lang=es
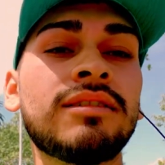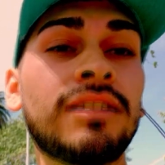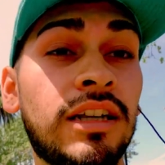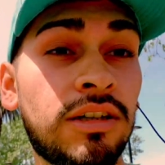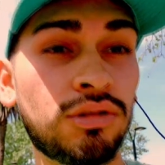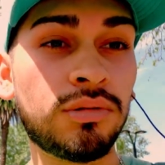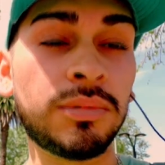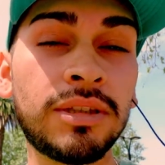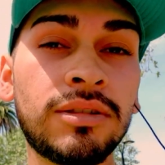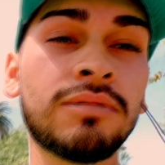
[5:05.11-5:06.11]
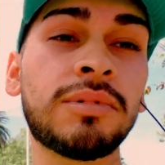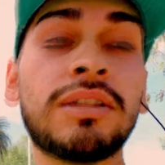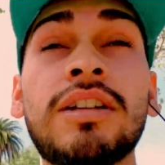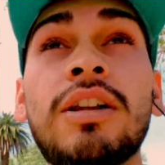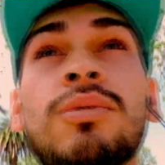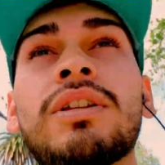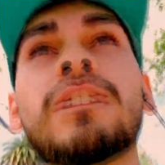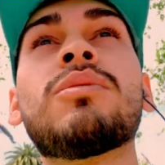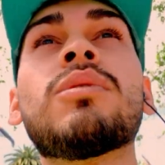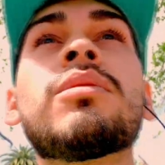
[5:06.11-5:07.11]
será en otro momento. Vendré el lunes
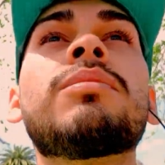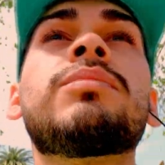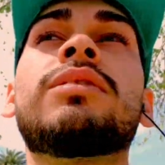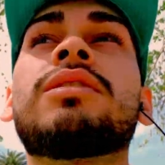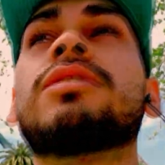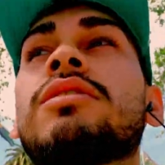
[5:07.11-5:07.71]
de nuevo, pero